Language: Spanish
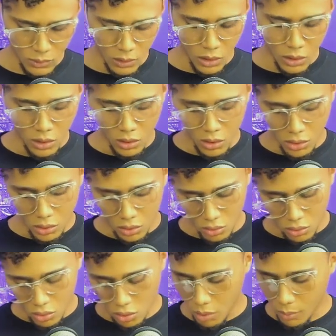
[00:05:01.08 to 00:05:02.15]
que usted
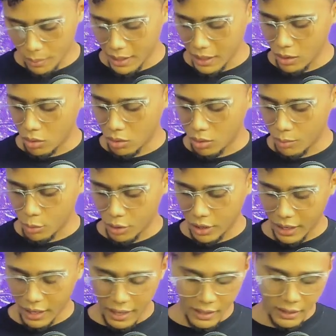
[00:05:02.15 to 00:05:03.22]
nota? Yo veo como
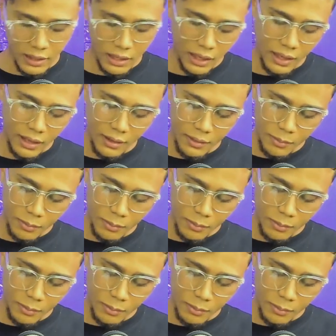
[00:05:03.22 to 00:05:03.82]
que este.